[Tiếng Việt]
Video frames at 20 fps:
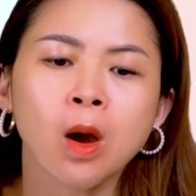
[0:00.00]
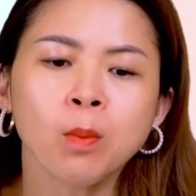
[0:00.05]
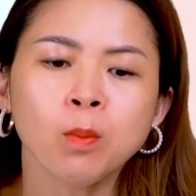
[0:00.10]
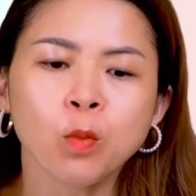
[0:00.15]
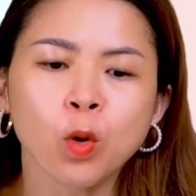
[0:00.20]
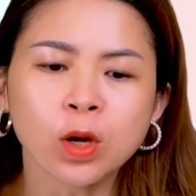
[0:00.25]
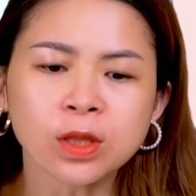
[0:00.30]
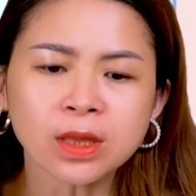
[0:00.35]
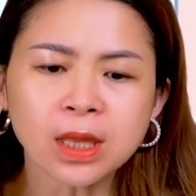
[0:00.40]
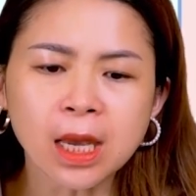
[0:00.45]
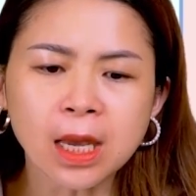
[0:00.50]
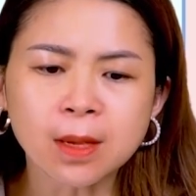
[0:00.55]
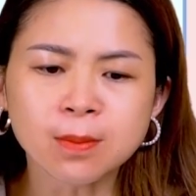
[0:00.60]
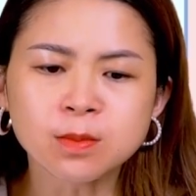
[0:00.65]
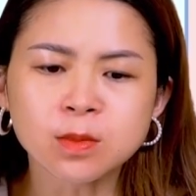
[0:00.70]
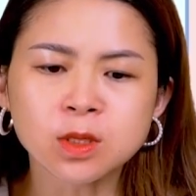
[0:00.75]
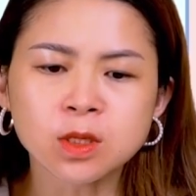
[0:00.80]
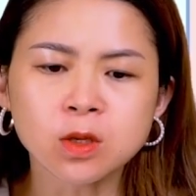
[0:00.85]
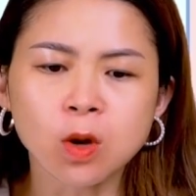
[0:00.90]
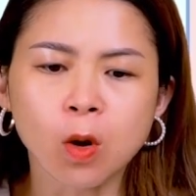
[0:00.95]
Muốn
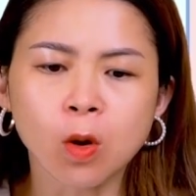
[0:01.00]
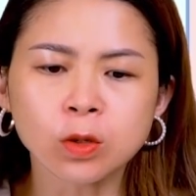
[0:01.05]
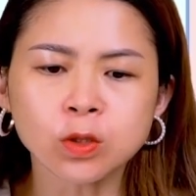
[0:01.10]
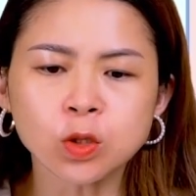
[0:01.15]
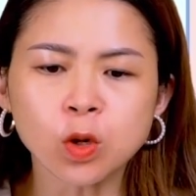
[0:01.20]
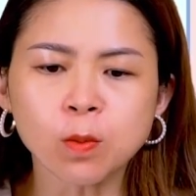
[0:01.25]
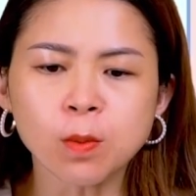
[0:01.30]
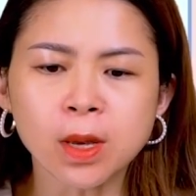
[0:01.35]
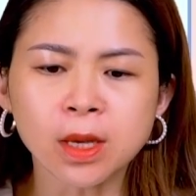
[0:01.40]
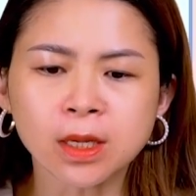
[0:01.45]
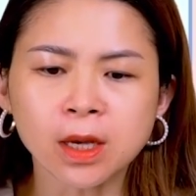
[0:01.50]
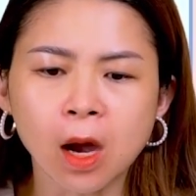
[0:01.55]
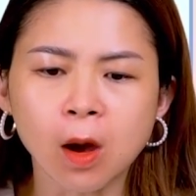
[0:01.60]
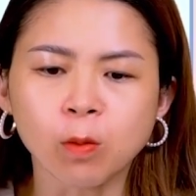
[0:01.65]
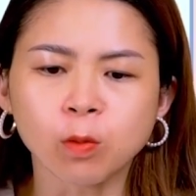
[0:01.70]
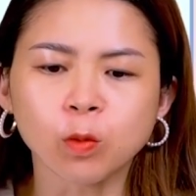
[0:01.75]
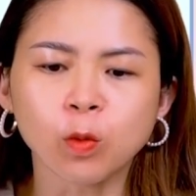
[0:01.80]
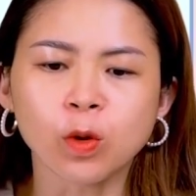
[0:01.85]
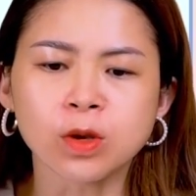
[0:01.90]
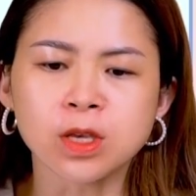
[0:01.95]
tìm số trung bình
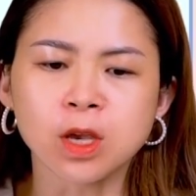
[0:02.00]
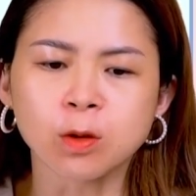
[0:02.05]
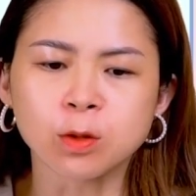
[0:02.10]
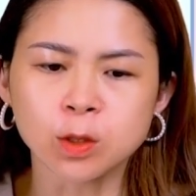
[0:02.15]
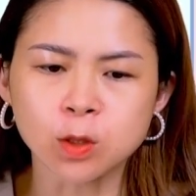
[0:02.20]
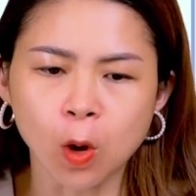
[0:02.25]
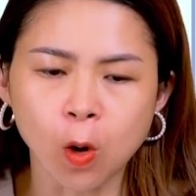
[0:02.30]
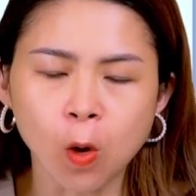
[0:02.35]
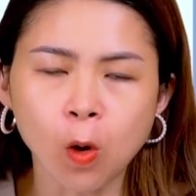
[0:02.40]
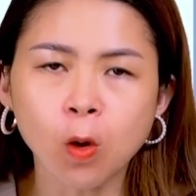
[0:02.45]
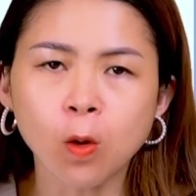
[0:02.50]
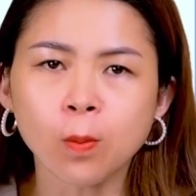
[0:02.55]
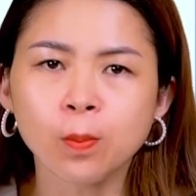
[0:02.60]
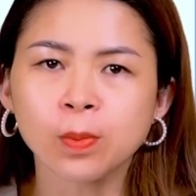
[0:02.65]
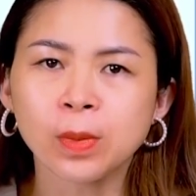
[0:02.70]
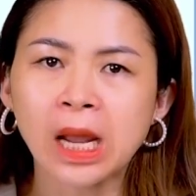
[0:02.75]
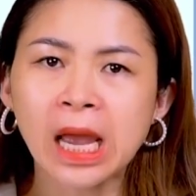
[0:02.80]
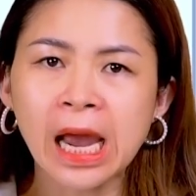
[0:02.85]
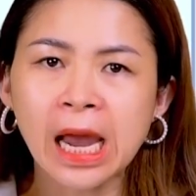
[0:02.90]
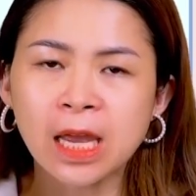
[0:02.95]
cộng của nhiều số,
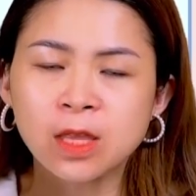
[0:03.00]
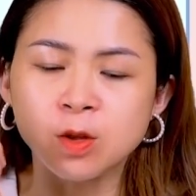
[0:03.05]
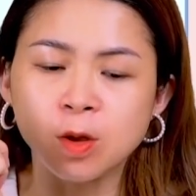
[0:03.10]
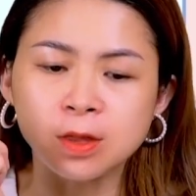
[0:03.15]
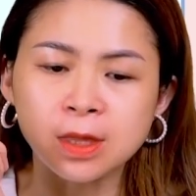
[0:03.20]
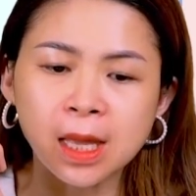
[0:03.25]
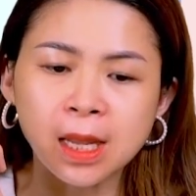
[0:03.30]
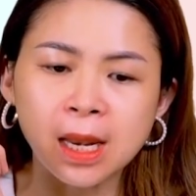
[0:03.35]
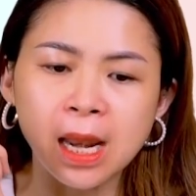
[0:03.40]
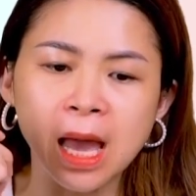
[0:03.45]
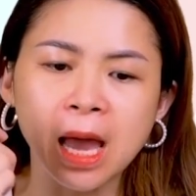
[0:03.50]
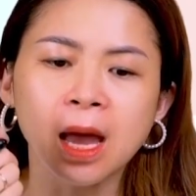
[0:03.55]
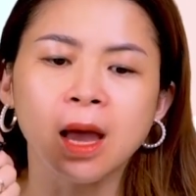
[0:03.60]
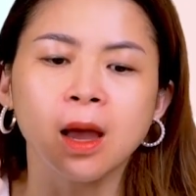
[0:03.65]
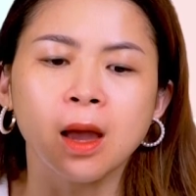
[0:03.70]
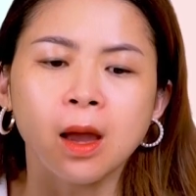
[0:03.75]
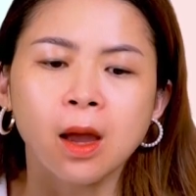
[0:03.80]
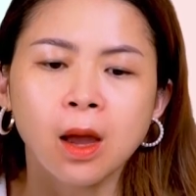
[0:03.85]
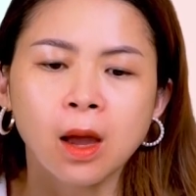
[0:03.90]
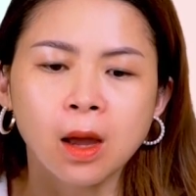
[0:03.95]
hay nói tắt
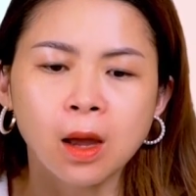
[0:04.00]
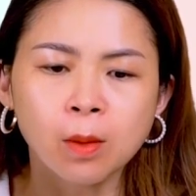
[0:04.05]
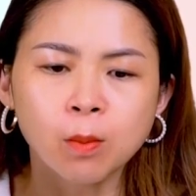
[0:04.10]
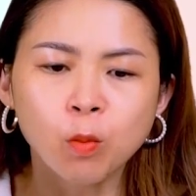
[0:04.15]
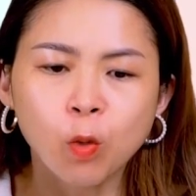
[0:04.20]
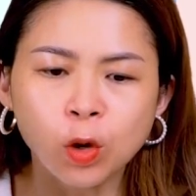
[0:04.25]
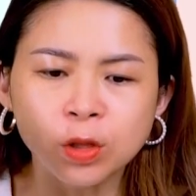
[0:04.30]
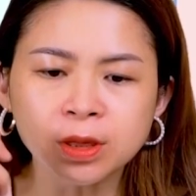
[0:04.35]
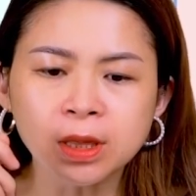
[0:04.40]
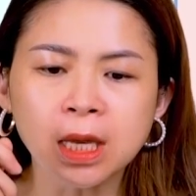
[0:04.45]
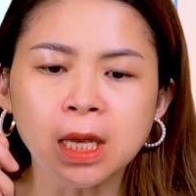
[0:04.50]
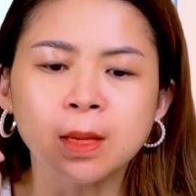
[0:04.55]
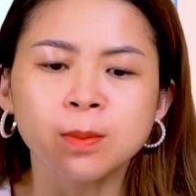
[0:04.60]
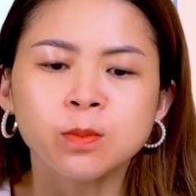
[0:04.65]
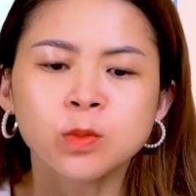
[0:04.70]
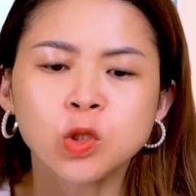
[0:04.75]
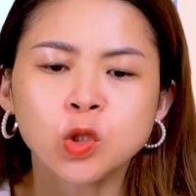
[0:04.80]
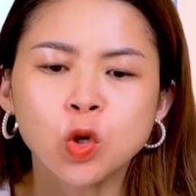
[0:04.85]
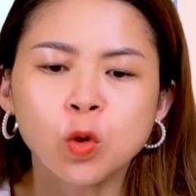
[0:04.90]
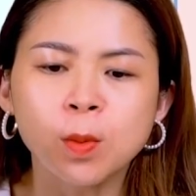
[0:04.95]
là muốn
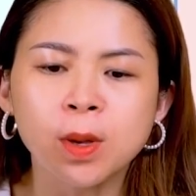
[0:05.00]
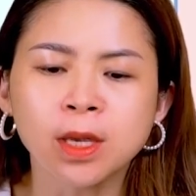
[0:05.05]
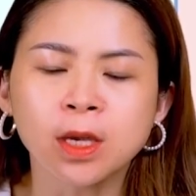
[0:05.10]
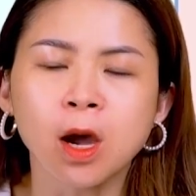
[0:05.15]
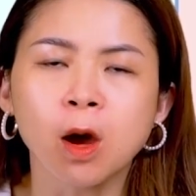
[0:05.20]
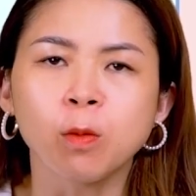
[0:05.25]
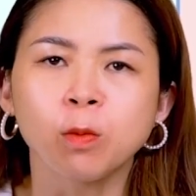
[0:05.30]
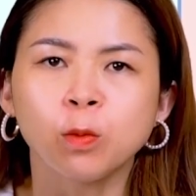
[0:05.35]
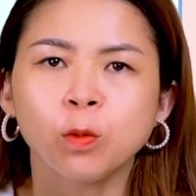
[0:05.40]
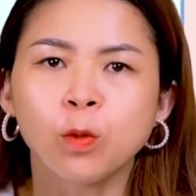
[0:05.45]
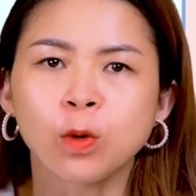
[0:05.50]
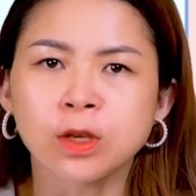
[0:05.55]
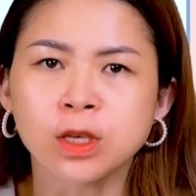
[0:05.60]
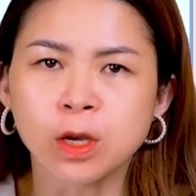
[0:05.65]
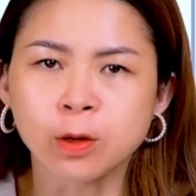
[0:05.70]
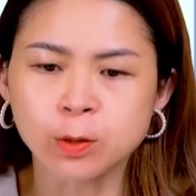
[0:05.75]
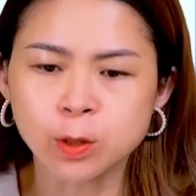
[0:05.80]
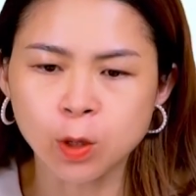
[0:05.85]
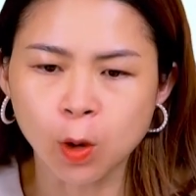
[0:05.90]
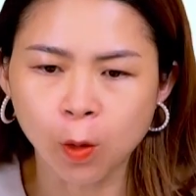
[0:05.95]
tìm trung bình cộng của
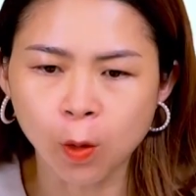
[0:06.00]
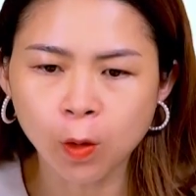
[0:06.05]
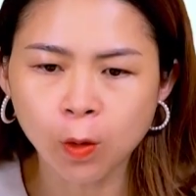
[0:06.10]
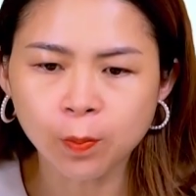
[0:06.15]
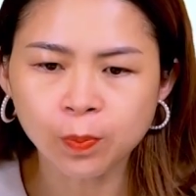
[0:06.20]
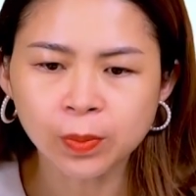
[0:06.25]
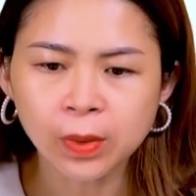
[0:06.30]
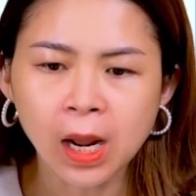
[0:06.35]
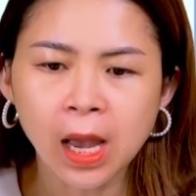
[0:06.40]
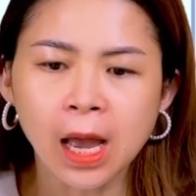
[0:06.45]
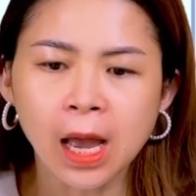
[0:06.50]
nhiều số,